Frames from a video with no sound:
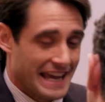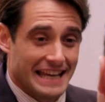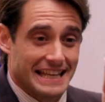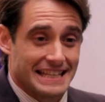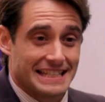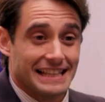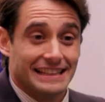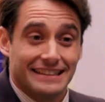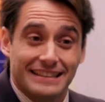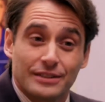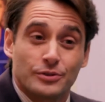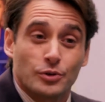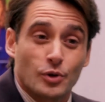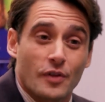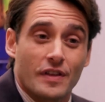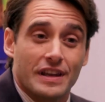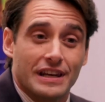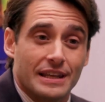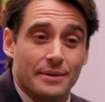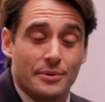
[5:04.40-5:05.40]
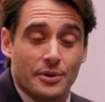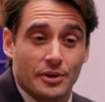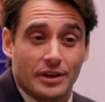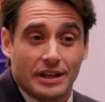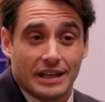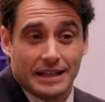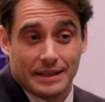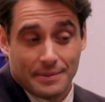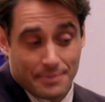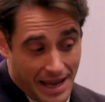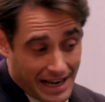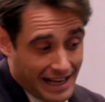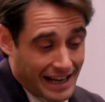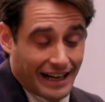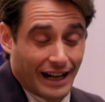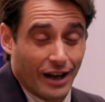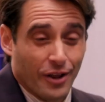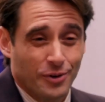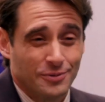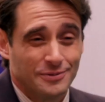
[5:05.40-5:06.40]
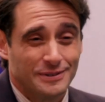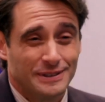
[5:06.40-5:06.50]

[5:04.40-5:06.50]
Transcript: es el título del libro que me ha encargado.